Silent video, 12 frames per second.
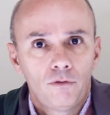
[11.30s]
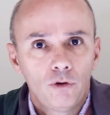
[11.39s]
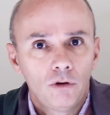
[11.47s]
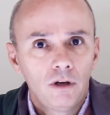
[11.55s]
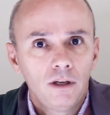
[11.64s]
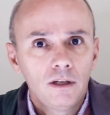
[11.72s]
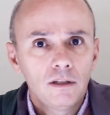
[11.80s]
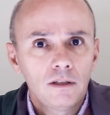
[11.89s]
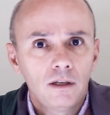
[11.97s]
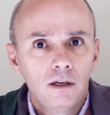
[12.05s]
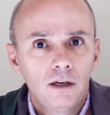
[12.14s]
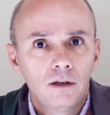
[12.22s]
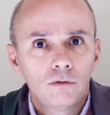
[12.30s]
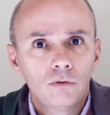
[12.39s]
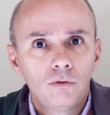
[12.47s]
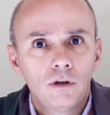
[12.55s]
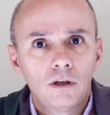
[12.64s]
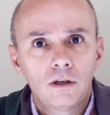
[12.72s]
Violência é
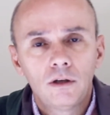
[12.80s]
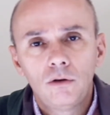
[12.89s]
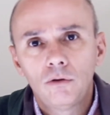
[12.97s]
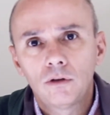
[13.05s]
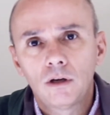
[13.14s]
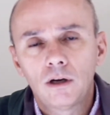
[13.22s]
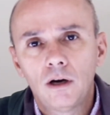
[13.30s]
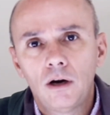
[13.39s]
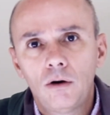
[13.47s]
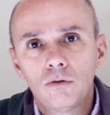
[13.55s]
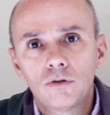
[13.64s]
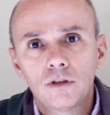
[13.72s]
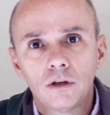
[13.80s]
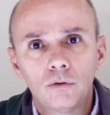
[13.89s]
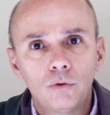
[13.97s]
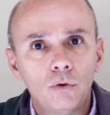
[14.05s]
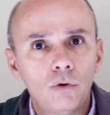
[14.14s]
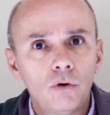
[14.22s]
tudo aquilo que causa
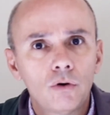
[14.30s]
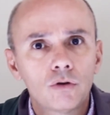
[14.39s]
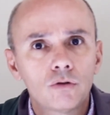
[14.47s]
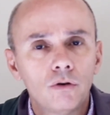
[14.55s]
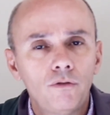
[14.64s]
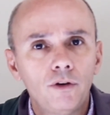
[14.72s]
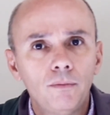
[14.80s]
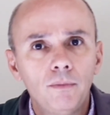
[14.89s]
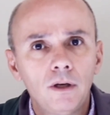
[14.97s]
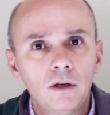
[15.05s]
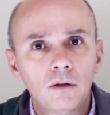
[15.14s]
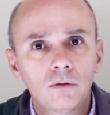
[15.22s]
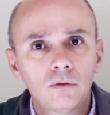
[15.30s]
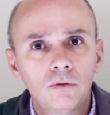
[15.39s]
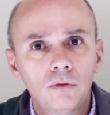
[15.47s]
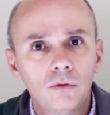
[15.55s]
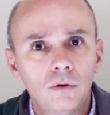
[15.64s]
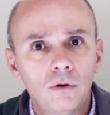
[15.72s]
dor, sofrimento
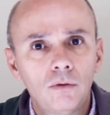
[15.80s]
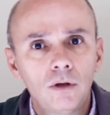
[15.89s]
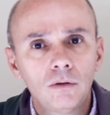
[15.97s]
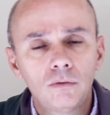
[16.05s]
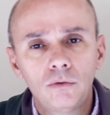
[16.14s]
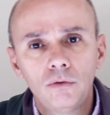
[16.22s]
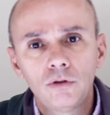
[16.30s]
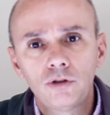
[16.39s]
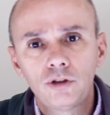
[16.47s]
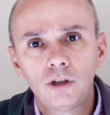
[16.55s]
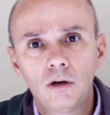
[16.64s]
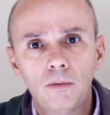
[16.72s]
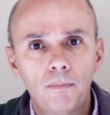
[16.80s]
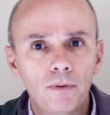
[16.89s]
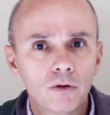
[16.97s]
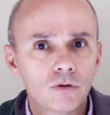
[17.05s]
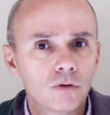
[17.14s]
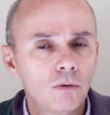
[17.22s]
ou angústia a uma
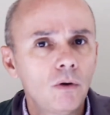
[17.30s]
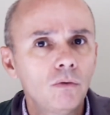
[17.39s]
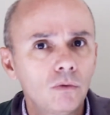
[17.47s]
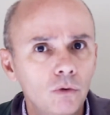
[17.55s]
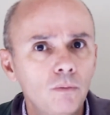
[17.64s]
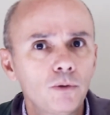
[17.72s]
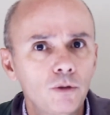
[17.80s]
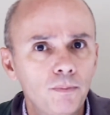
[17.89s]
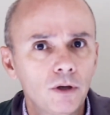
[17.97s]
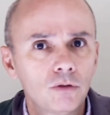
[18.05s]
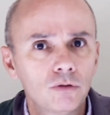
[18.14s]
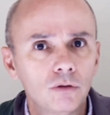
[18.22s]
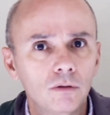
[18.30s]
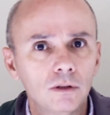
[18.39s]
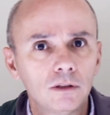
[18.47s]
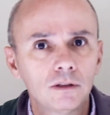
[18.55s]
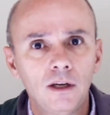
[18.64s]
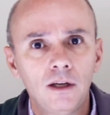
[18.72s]
pessoa, a um grupo de
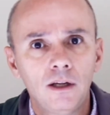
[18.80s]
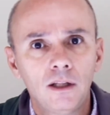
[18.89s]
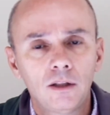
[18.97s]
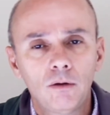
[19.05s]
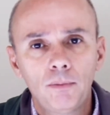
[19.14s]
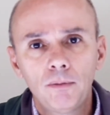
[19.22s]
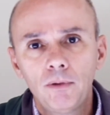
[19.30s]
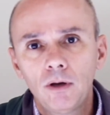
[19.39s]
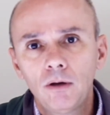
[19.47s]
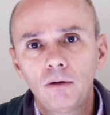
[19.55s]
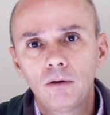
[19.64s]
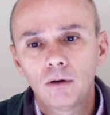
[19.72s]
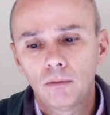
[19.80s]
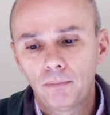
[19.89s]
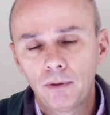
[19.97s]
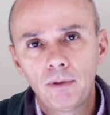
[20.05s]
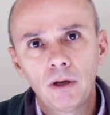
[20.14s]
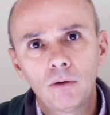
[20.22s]
pessoas. Então, primeira,
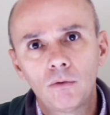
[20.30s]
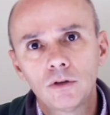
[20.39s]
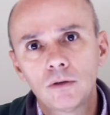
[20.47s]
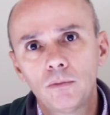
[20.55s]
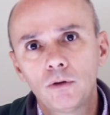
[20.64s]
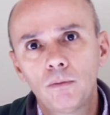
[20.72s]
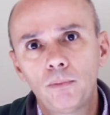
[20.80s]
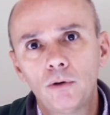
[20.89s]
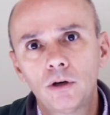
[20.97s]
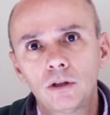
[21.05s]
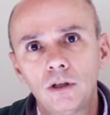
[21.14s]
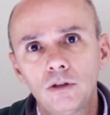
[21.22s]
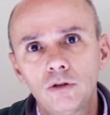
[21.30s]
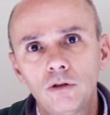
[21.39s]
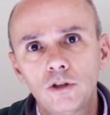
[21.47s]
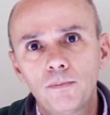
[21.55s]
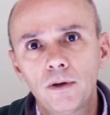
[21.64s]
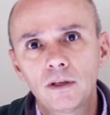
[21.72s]
primeira coisa muito importante,
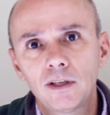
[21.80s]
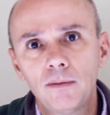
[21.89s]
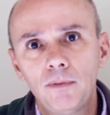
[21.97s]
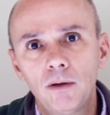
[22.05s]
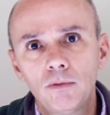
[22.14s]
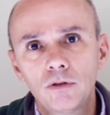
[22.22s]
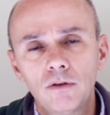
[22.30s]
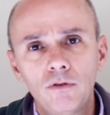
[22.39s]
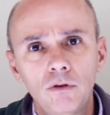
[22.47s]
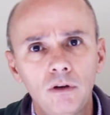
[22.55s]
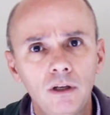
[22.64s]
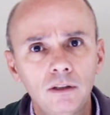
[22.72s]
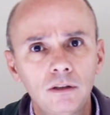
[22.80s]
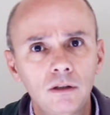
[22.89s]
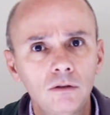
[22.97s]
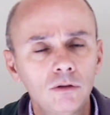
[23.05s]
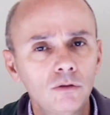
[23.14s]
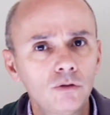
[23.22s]
nós percebemos que violência
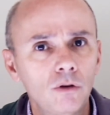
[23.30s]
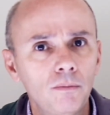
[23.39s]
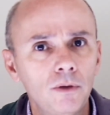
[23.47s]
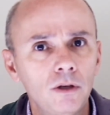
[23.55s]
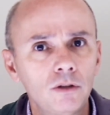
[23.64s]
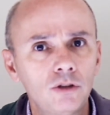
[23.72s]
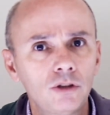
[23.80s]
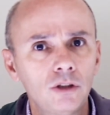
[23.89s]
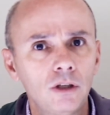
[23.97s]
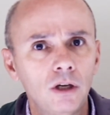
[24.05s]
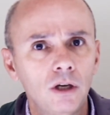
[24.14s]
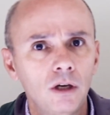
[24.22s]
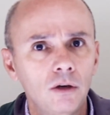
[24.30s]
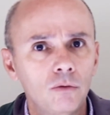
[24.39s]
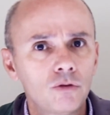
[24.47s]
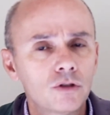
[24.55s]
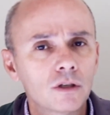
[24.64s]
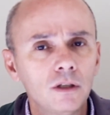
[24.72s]
não são somente
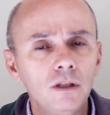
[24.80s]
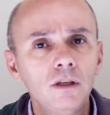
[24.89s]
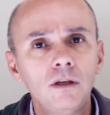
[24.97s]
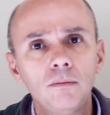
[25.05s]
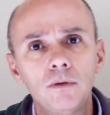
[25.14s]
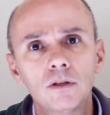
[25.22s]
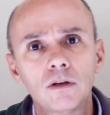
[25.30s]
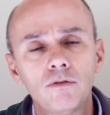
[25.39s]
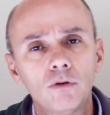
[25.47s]
os crimes, a